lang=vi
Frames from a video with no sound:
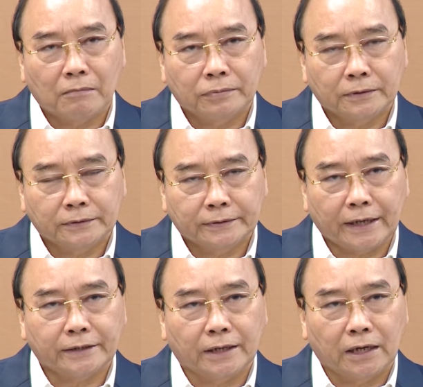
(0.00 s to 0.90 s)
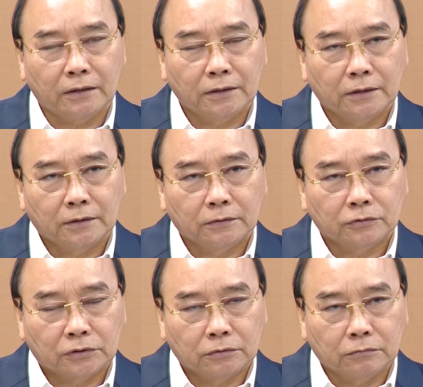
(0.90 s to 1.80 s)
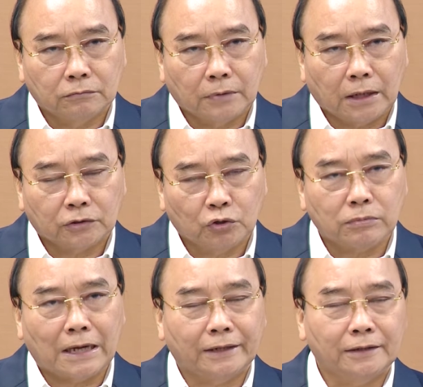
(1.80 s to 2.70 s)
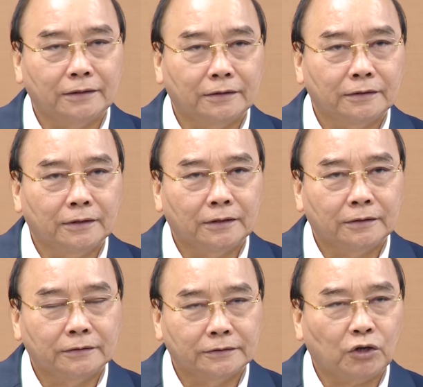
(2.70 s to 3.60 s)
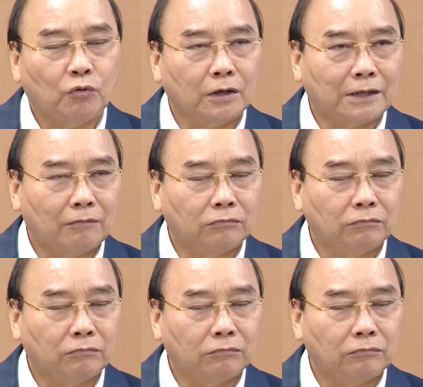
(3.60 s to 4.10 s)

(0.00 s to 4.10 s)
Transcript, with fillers: Bên cạnh đó, thị trường chứng khoán là kênh huy động vốn quan trọng, thì thời gian gần